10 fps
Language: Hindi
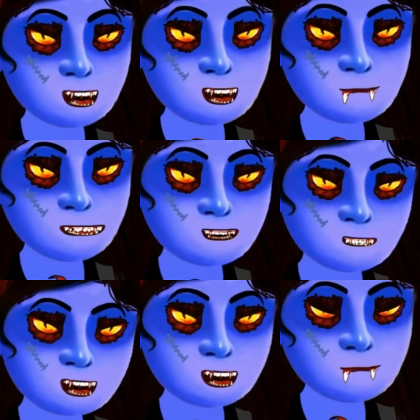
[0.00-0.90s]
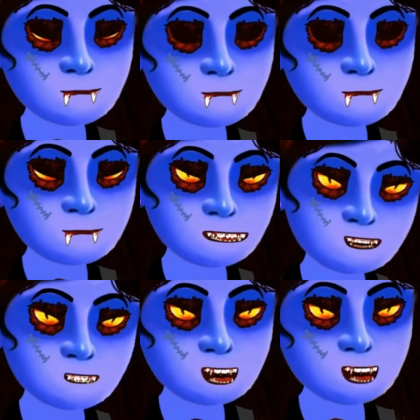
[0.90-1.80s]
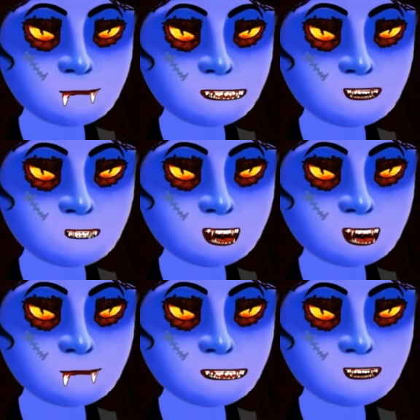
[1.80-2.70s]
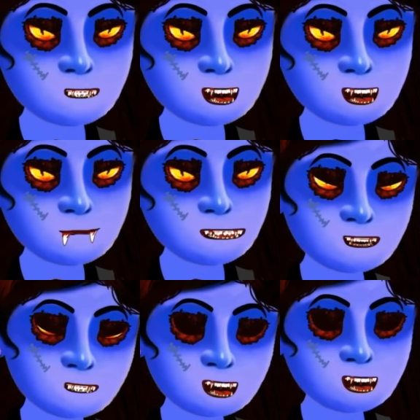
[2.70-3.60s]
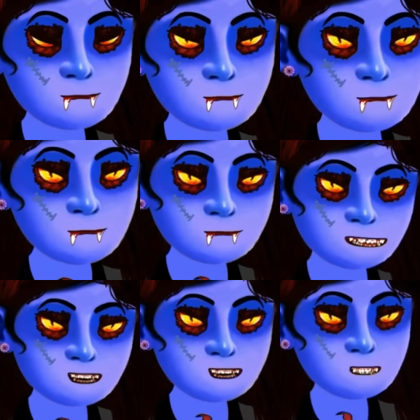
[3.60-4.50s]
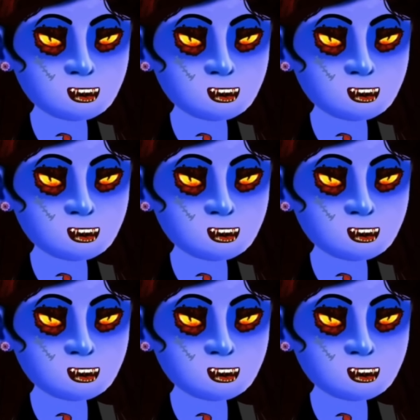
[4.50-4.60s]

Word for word: टॉफी नहीं होती सारी टॉफिया मेरे पास ही रहती है इस